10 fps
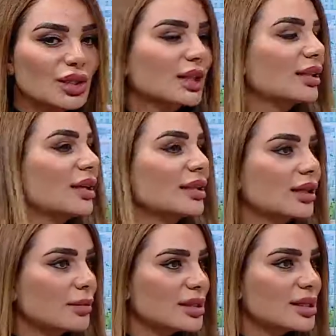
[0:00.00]
انت
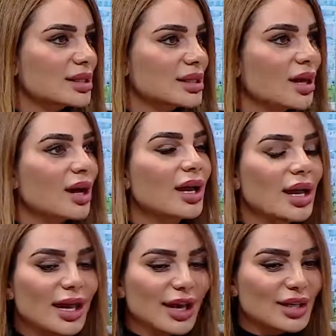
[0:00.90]
طريقتك بس الصح
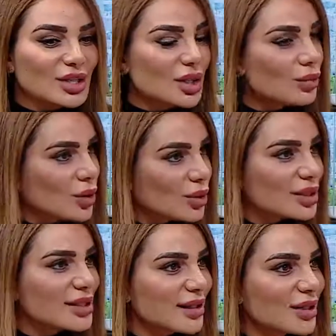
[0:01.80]
هلا جو
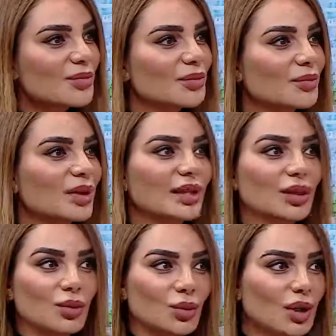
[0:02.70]
الاسره من
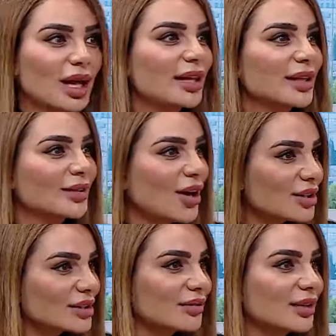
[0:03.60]
او حنان
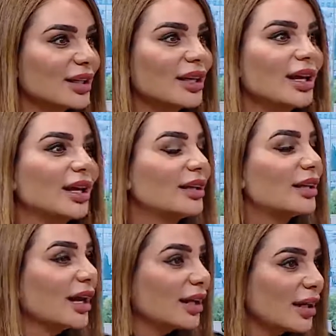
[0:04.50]
عاطفي
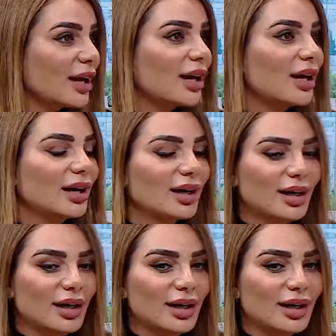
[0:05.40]
الاخلاق
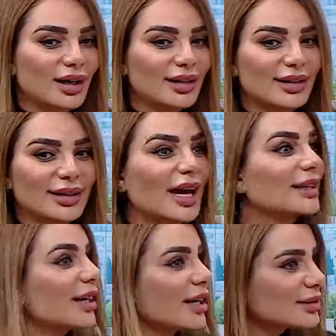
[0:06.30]
آه،
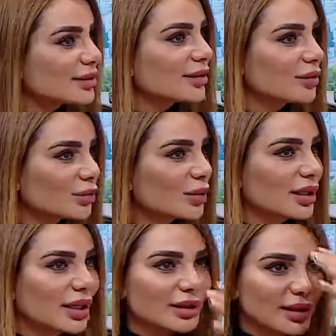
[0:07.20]
العادات
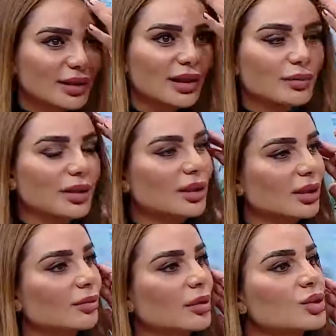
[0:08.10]
يعني احنا
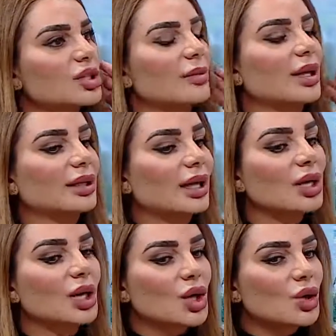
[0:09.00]
بمجتمعنا
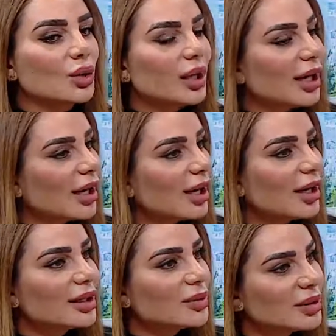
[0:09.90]
كلها
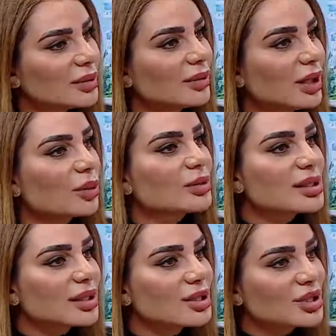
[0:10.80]
هاي بتبني او
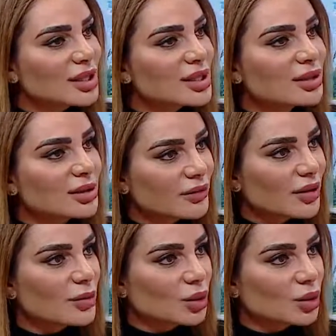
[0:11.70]
بتسقل شخصيه الطفل من